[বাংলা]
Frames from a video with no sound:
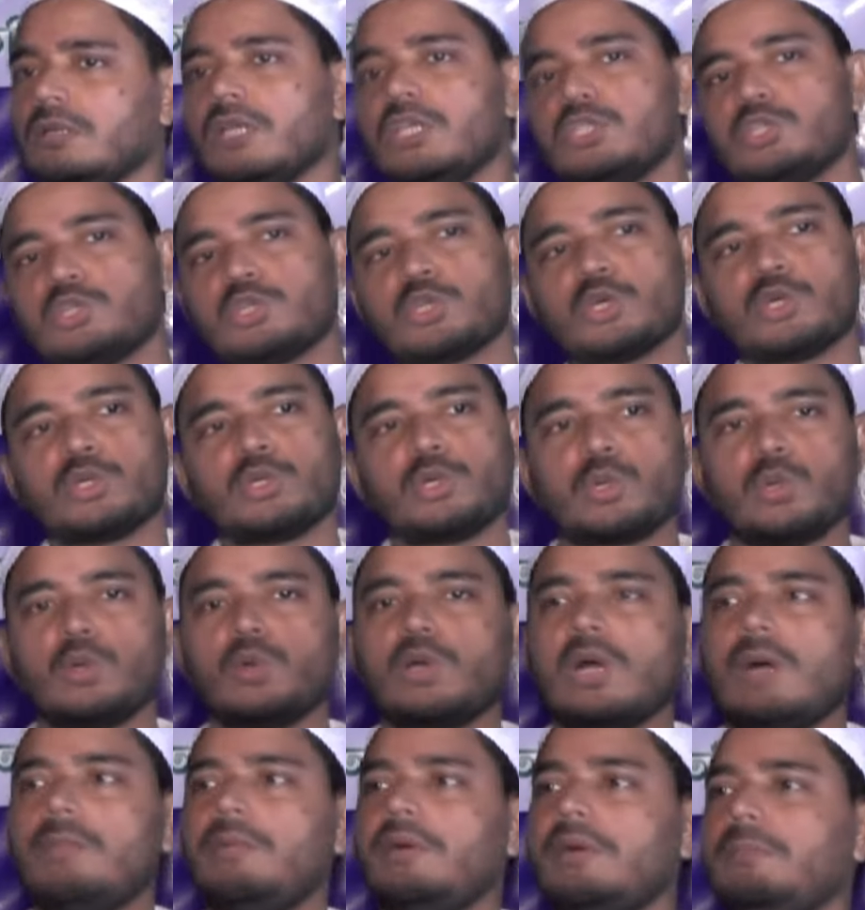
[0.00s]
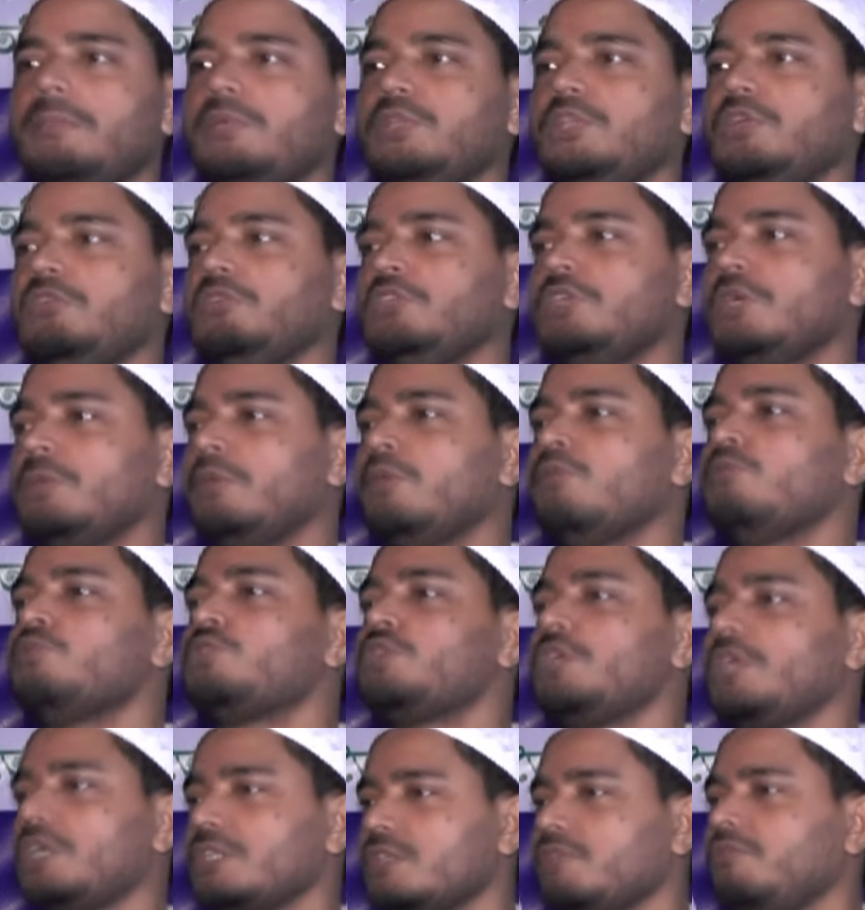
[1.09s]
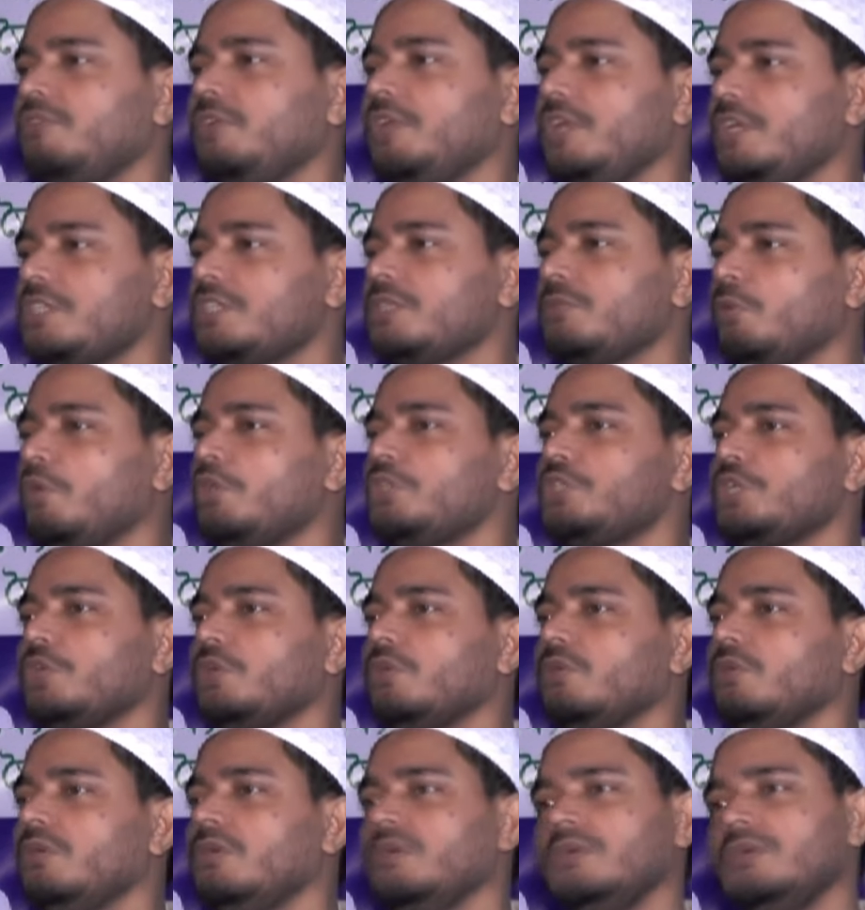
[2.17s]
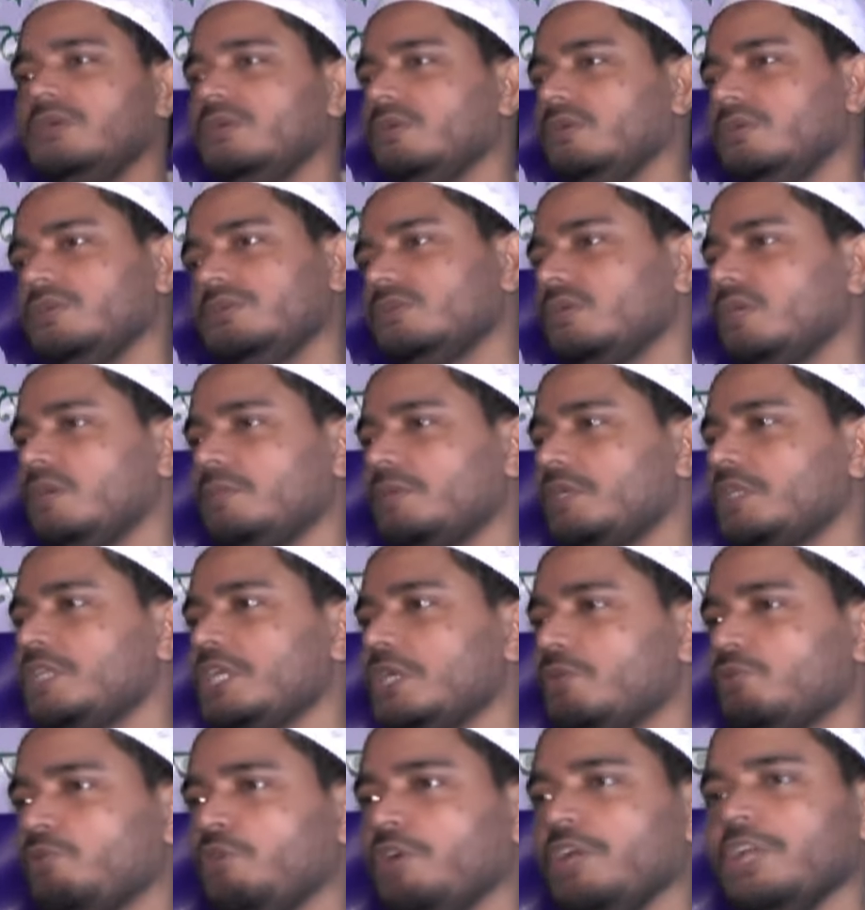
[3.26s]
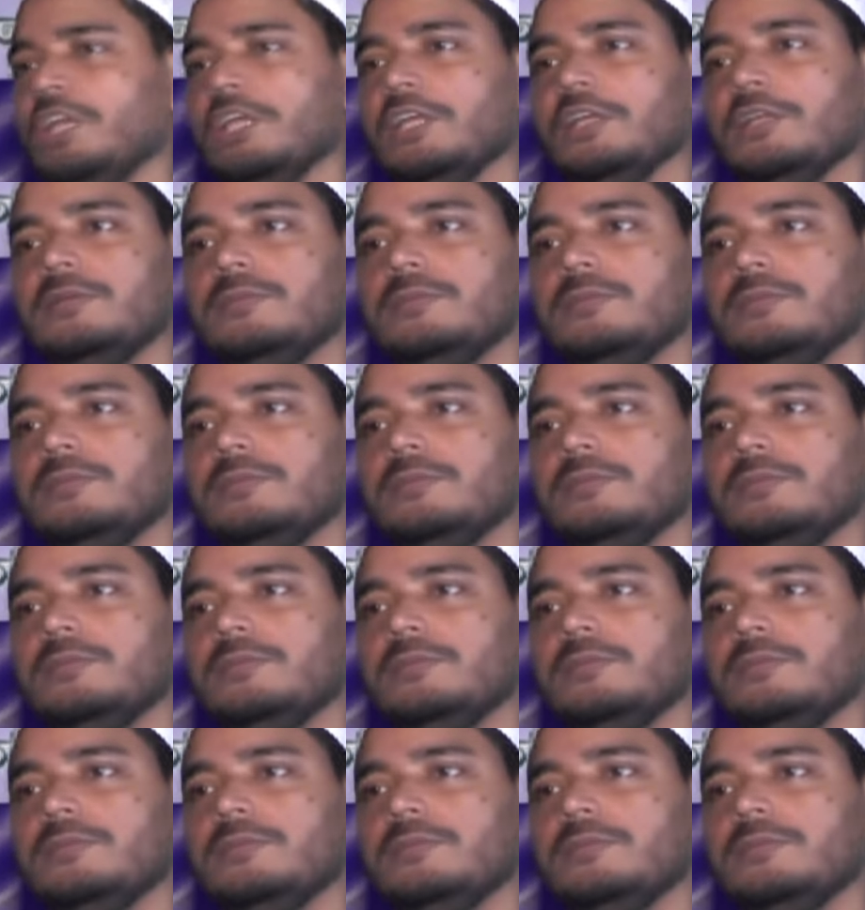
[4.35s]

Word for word: কিছু সংখ্যক লোক আবার বদিউজ্জামান নুসরির কাছে ফিরে এসে বলেছিল আমরা ঠিক করিনি